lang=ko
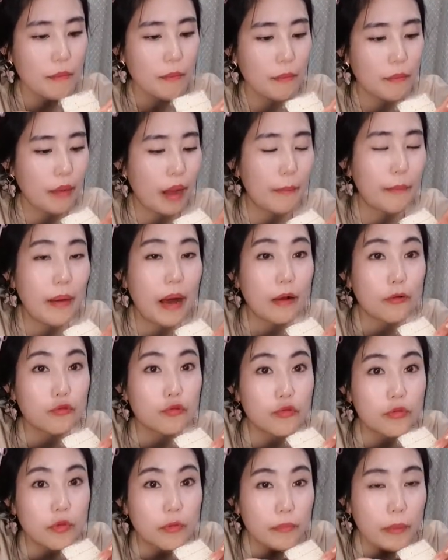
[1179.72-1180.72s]

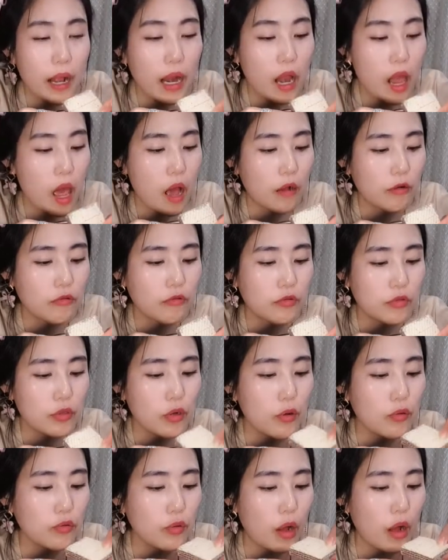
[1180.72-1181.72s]
밥하고, 빨래하고,
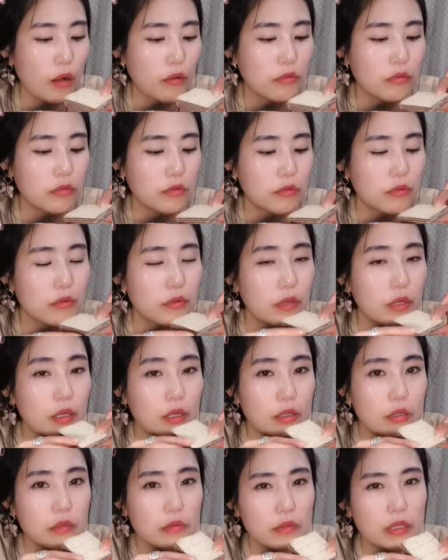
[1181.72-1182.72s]
청소하고.
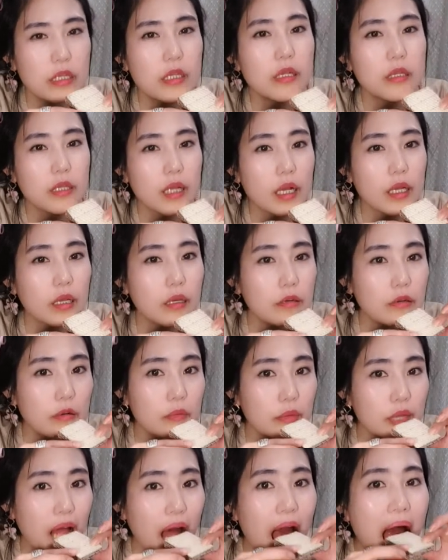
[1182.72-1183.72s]
일상이
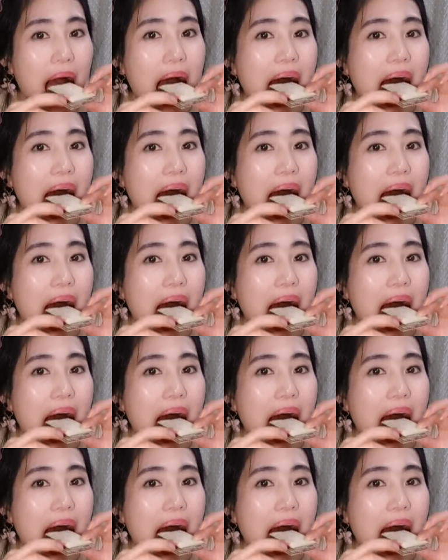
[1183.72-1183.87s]
그겁니다.